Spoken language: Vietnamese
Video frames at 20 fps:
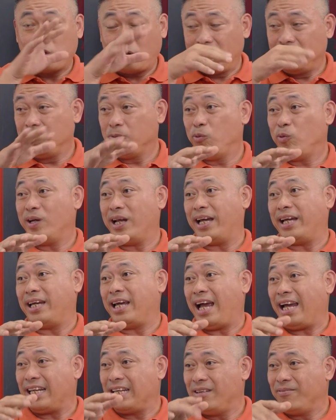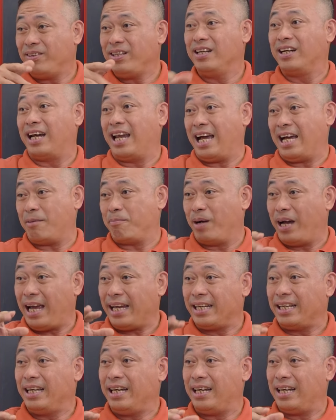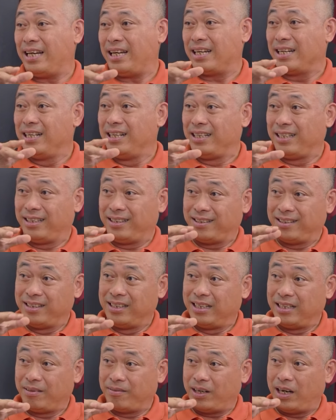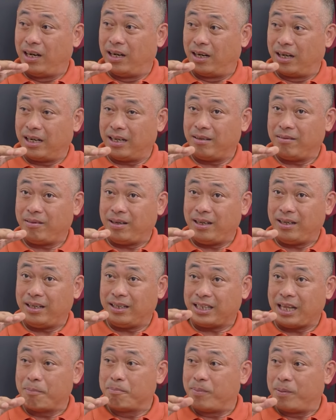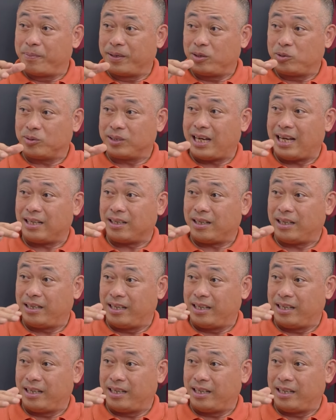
cho đến giây phút này anh ấy vẫn ở lại, mà anh ấy là người người ở cái cái cái tầm mà mình chúng ta